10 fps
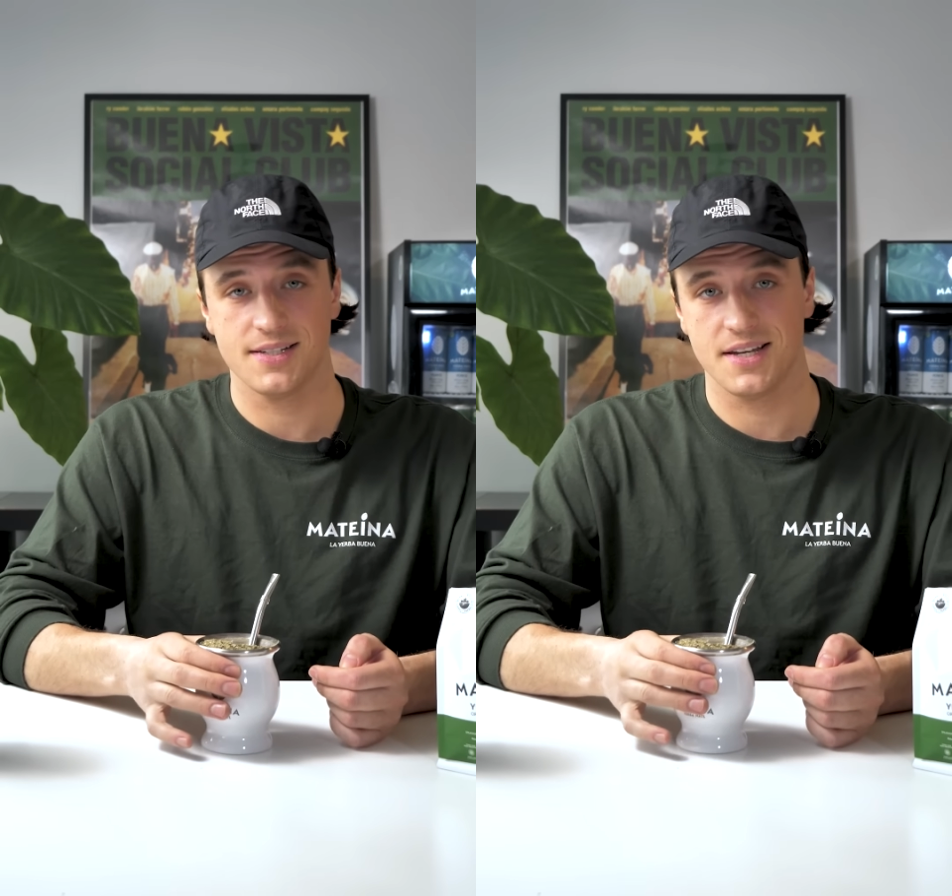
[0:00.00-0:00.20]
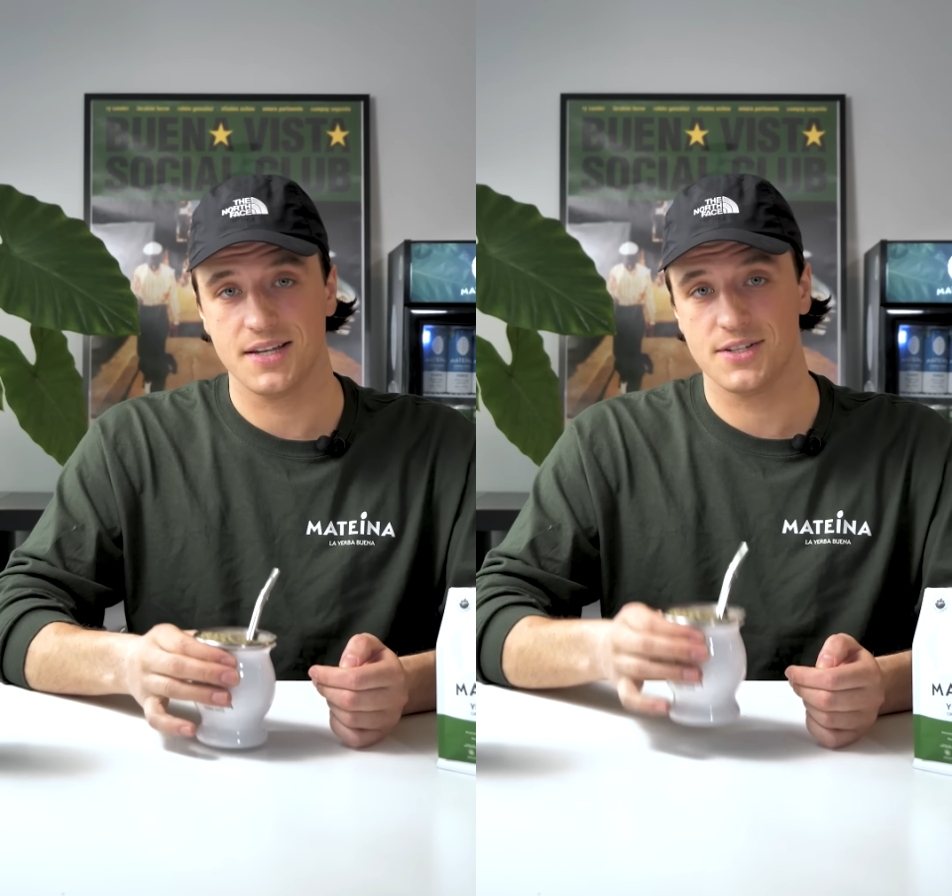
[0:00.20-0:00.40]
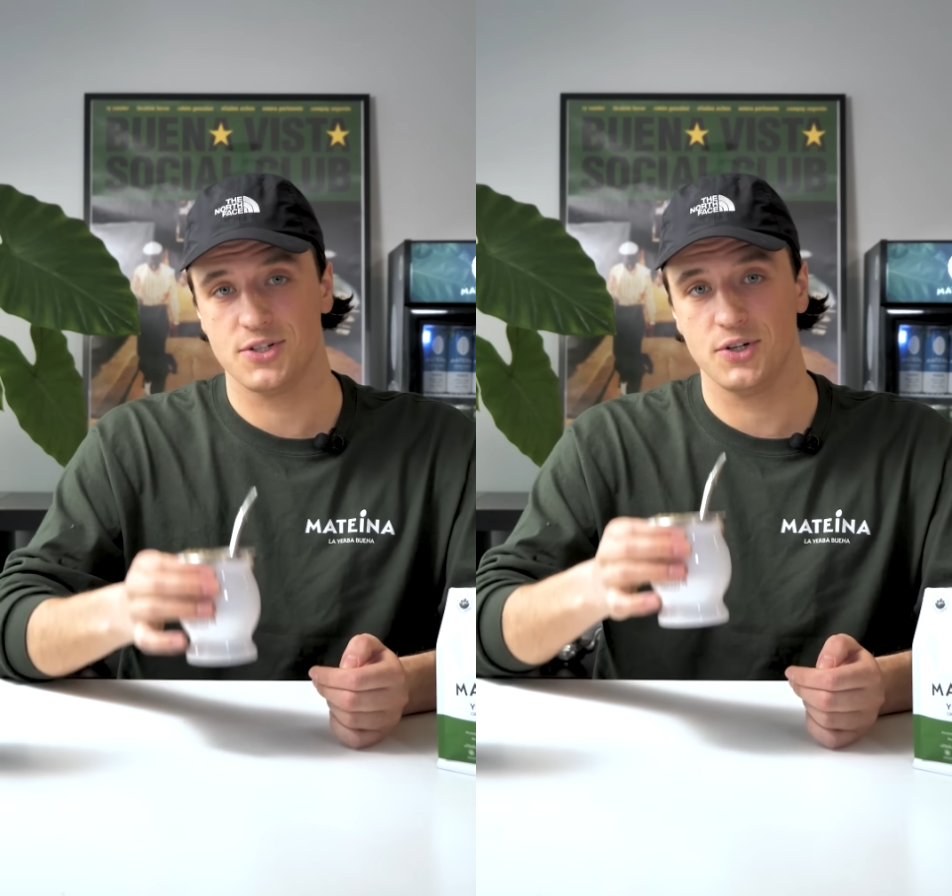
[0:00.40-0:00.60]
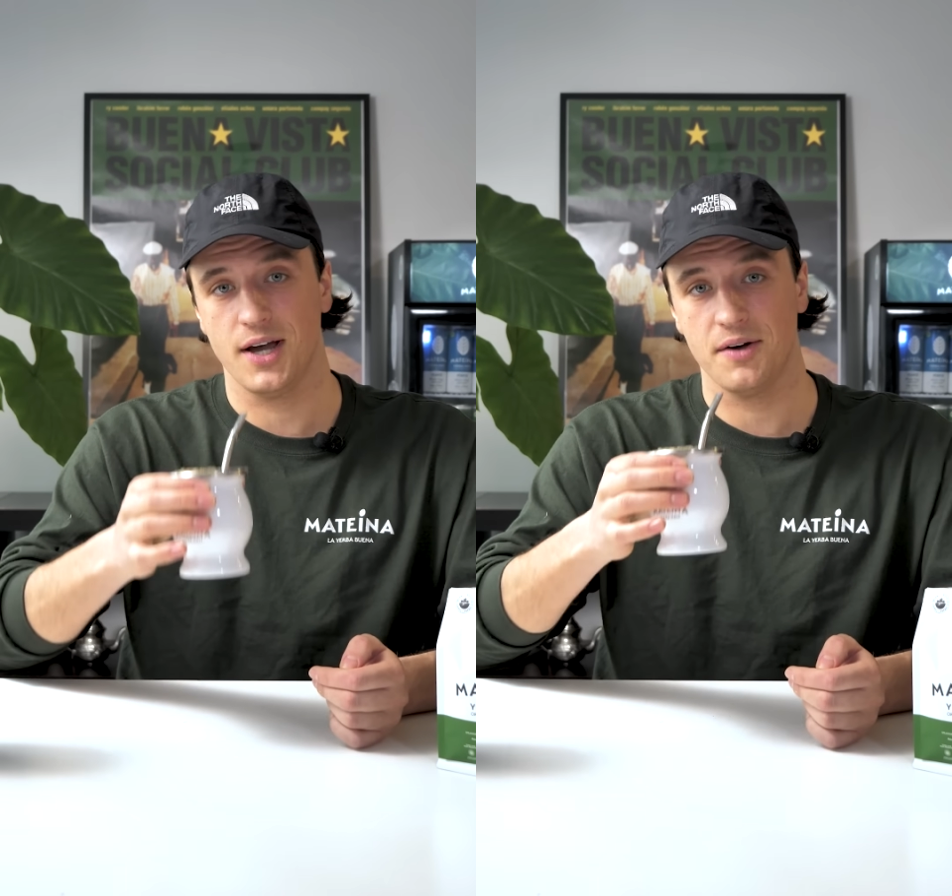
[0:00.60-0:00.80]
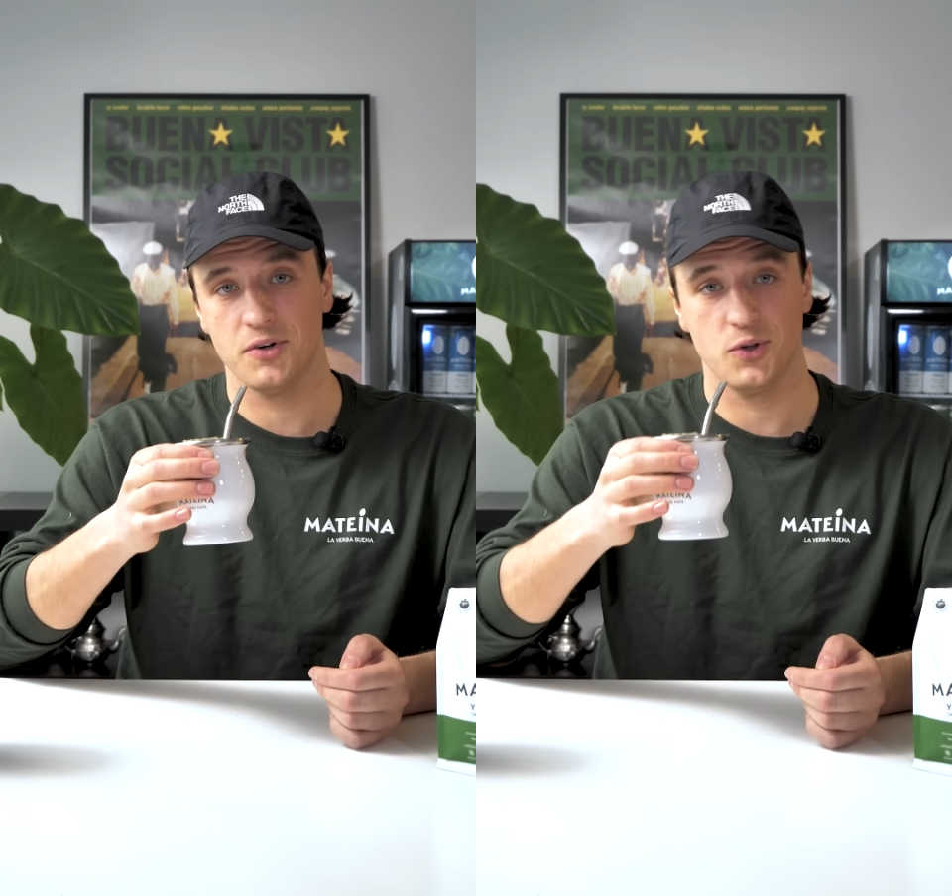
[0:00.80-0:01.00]
essayer
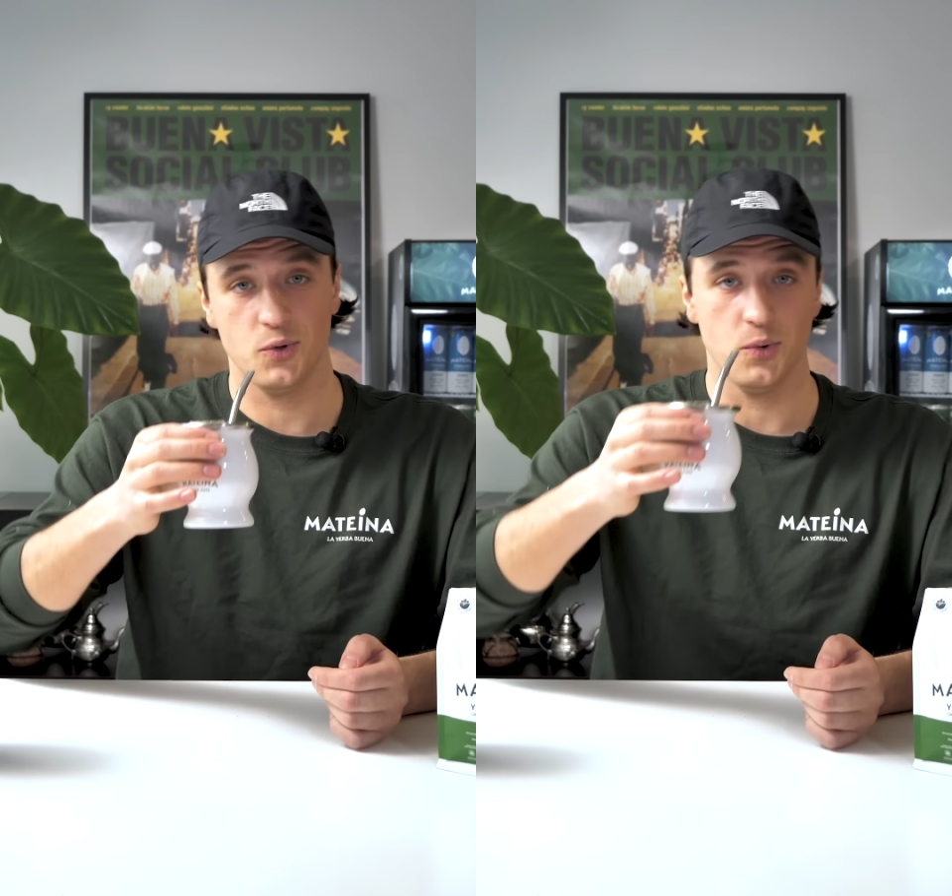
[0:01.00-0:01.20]
ça à votre